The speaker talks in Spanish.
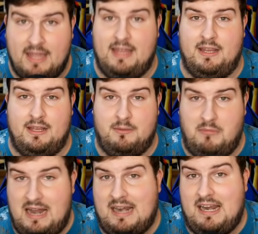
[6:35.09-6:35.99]
Eh,
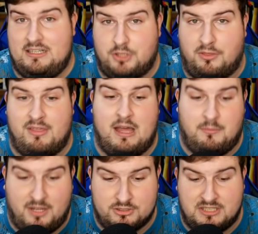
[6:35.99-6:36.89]
la Real Sociedad,
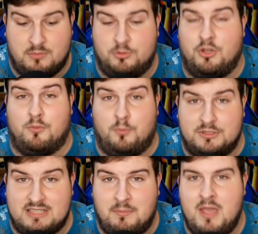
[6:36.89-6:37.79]
menos ahí en Muñoz,
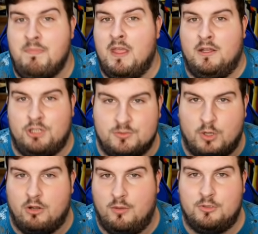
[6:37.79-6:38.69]
pues también. Entonces,
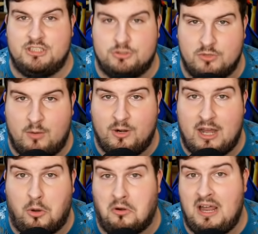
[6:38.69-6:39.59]
bueno, hemos hecho una buena
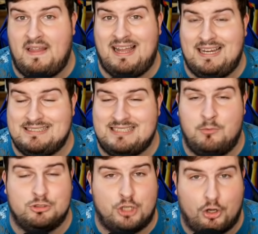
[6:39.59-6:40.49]
jornada.
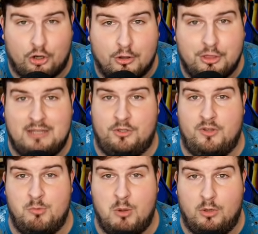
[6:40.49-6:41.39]
Estamos rozando
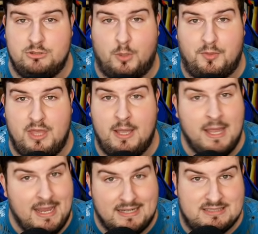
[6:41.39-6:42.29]
de nuevo el top 100.
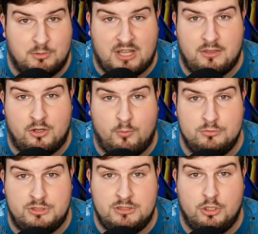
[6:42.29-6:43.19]
Estamos a 5
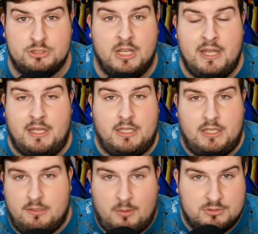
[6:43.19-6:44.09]
puntitos.
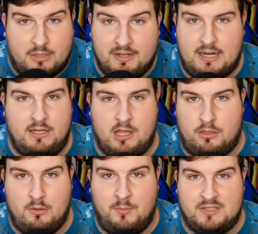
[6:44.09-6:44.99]
Y vamos a ver qué
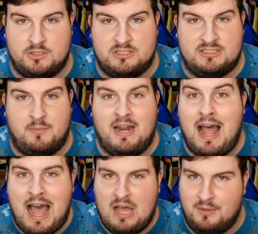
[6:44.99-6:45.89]
alineación planteo esta
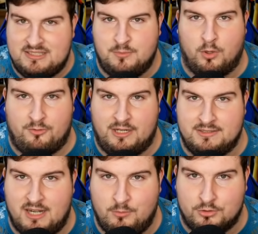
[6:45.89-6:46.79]
semana. A ver si por fin
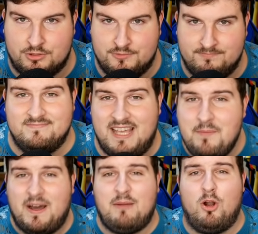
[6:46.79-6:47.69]
entramos. Y
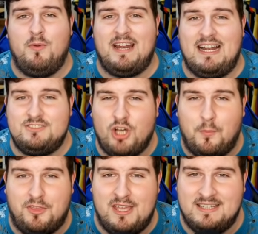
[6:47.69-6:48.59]
para volver al
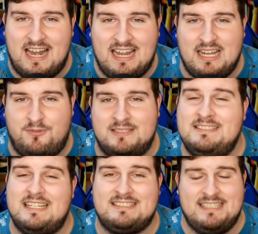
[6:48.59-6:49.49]
top 100 de la Liga
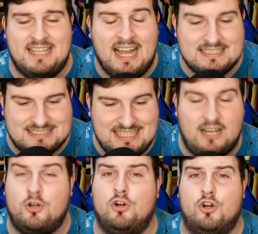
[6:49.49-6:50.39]
Fantástica,
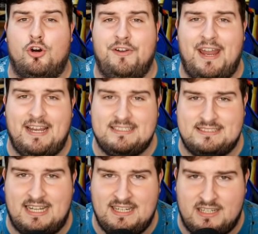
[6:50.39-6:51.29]
salgo con
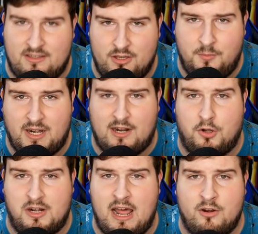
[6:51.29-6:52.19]
esta alineación para la
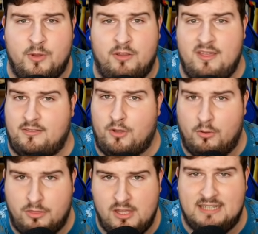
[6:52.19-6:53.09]
jornada número 10,
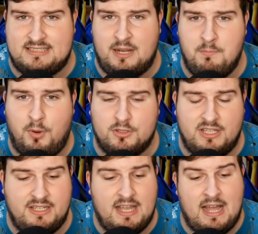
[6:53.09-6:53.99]
con Ciles en
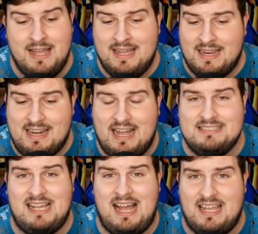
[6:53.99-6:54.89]
portería,
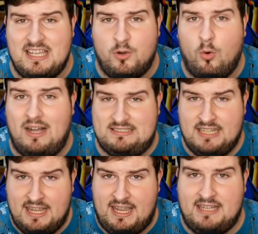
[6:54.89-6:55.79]
Gaya y Guas
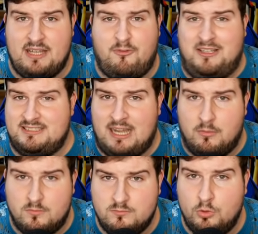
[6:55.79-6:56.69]
en defensa.
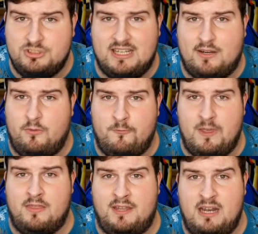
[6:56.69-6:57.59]
Mucha
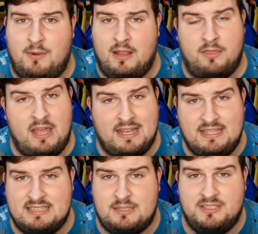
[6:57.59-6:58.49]
confianza en el Valencia, aquí
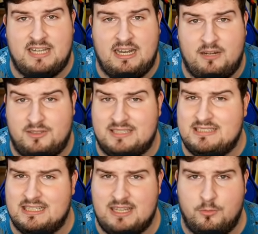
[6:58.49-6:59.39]
ya sabéis que la Liga
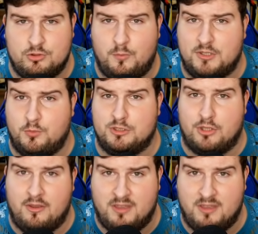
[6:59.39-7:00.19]
Fantástica tenemos un presupuesto de 100